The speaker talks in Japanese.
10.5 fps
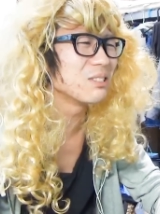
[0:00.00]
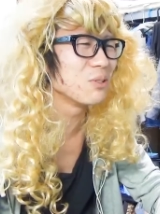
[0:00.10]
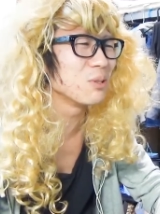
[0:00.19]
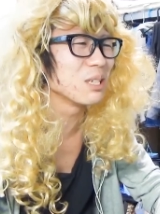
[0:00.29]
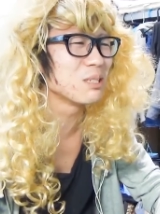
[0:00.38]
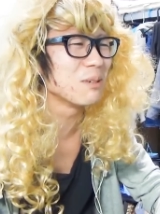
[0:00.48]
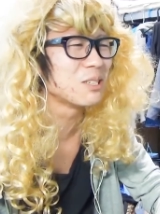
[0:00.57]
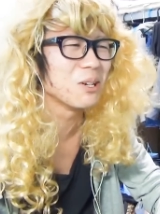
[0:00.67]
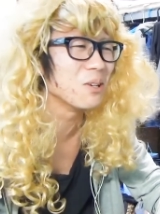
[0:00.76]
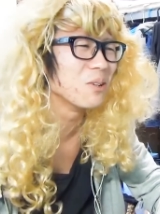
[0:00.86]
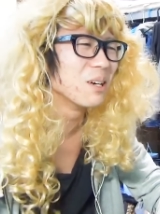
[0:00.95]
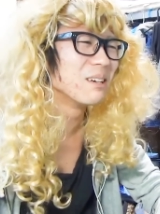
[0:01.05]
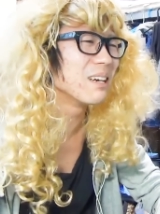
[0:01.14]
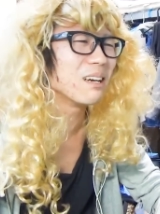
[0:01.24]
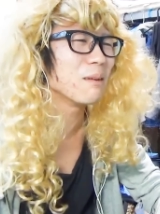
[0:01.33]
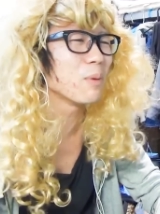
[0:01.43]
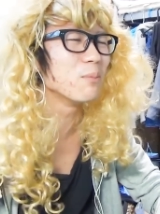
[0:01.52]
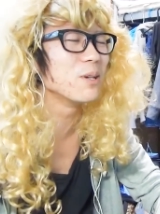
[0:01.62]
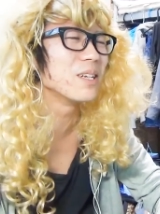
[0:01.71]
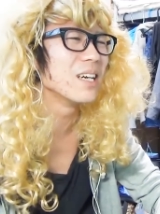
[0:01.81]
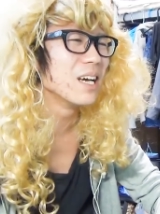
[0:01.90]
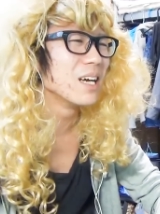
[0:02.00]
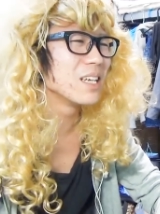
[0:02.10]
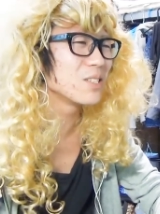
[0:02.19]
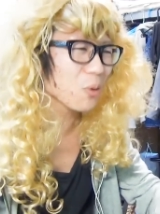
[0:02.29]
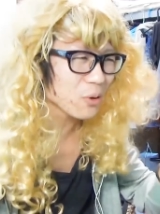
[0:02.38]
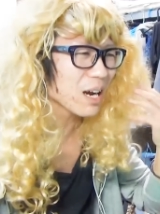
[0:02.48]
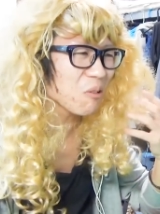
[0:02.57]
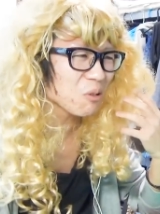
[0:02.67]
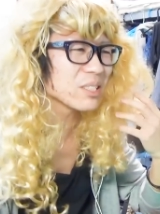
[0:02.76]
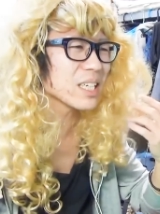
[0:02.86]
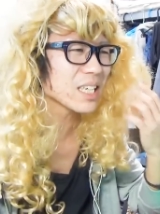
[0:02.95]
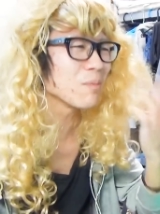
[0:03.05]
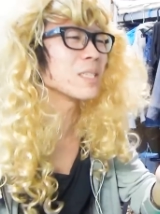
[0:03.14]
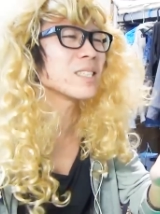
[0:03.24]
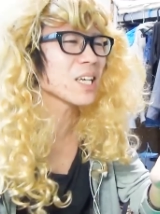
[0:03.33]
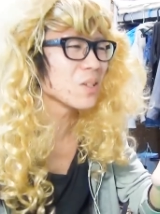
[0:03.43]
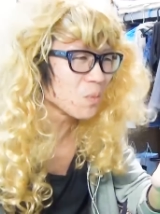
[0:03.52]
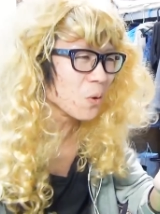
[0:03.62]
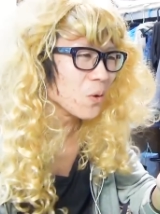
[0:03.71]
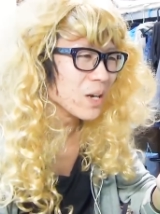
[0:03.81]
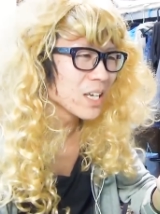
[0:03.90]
一応の人しましょうよいややっぱもう一応こういう格好してきましたけども